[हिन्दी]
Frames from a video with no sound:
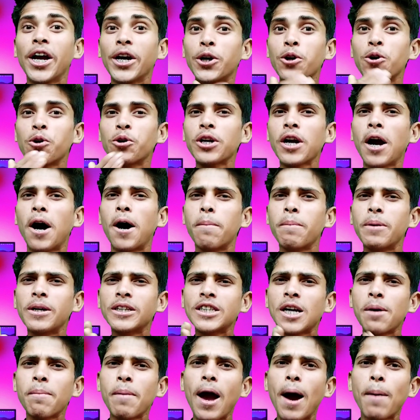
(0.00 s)
क्योंकि
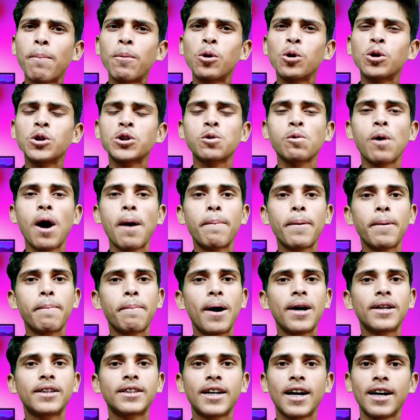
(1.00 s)
हमेशा मैं आप लोगों से वहां पर
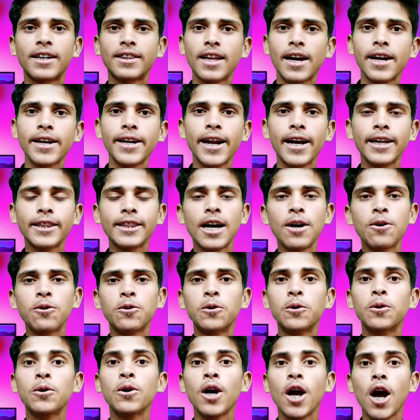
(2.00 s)
बात करता ही रहता
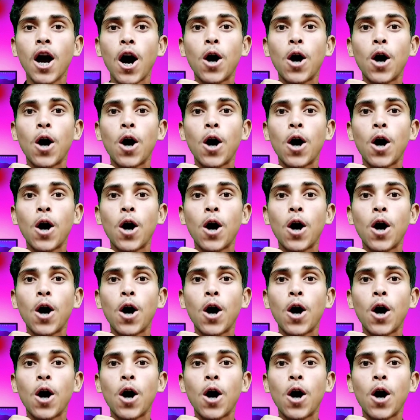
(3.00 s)
हूँ